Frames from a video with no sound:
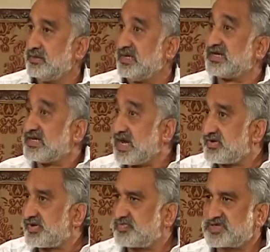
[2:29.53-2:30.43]
लेकिन
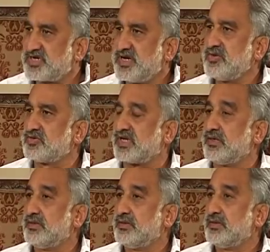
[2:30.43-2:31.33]
हंड्रेड परसेंट नहीं
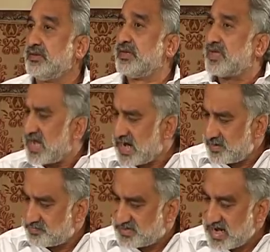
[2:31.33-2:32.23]
होता
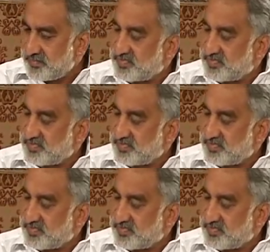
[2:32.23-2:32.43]
आप टेन